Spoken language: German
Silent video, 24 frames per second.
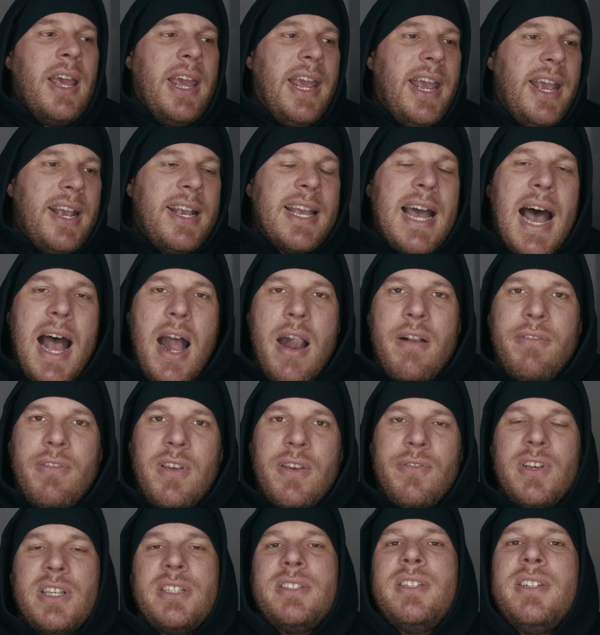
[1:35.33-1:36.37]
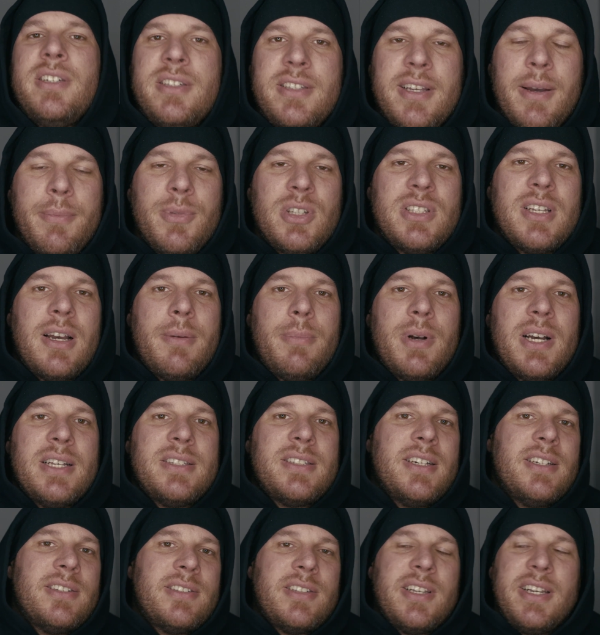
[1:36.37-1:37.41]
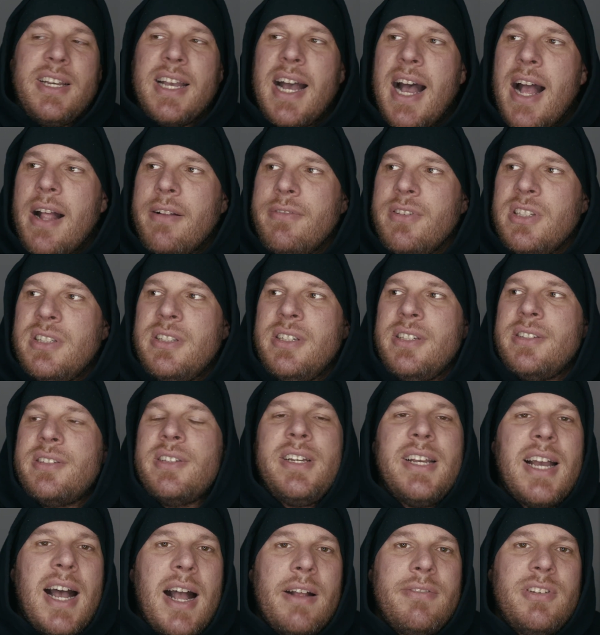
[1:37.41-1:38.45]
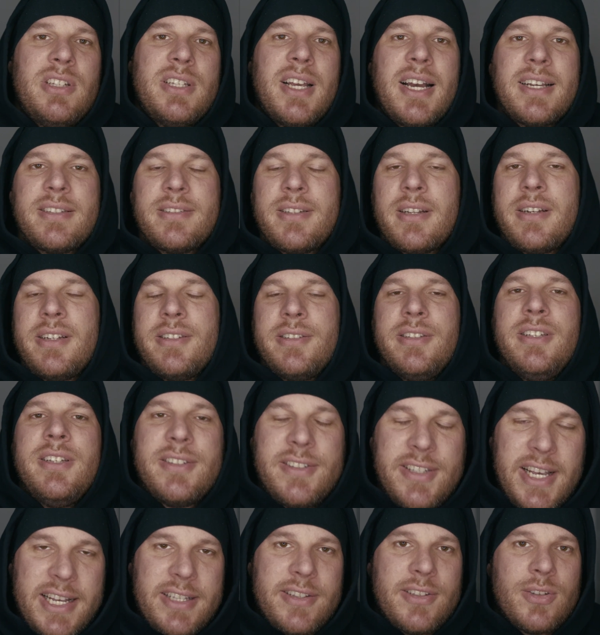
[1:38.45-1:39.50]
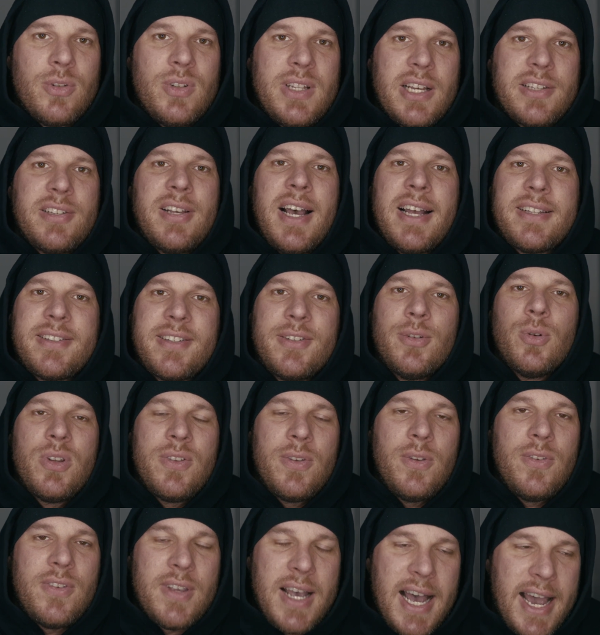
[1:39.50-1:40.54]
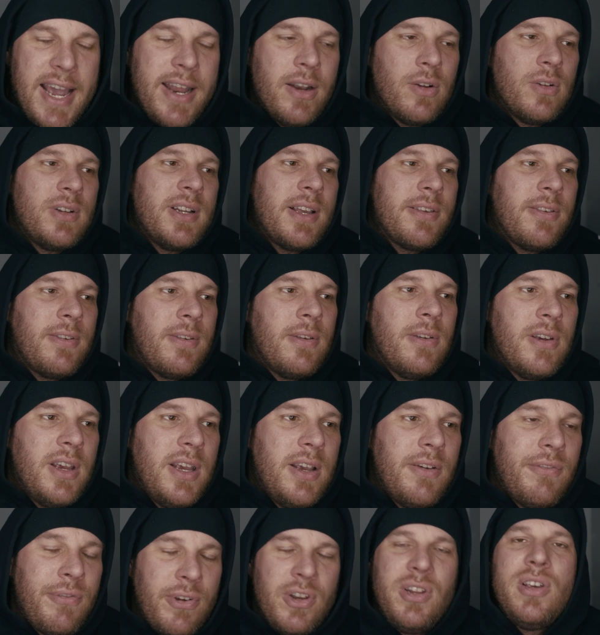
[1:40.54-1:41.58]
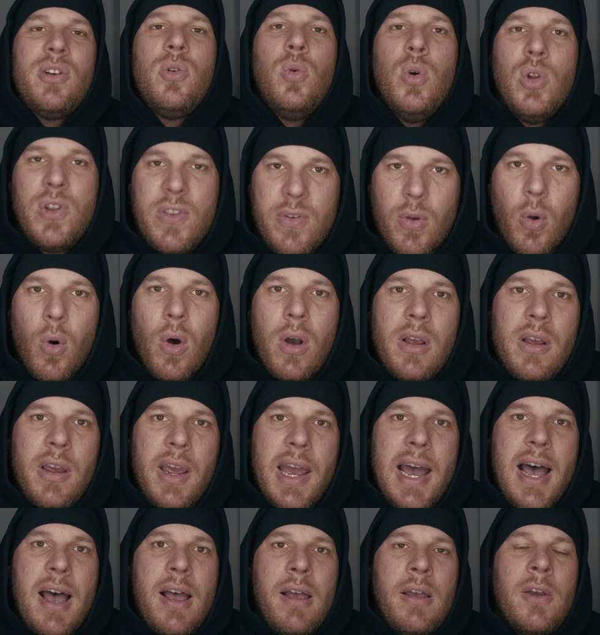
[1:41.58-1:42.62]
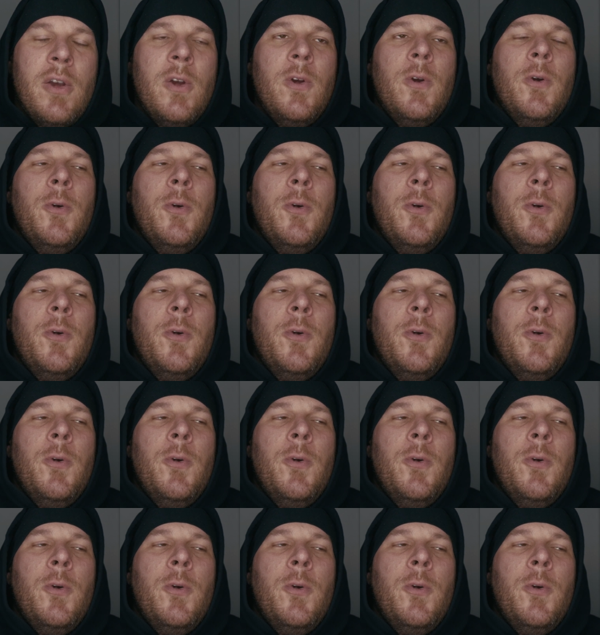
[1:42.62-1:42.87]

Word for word: Egal wie wichtig der Mitarbeiter ist, egal wie dies, egal wie das, das ist ein Gesetz und das hat so zu sein und das finde ich gut so. Ja?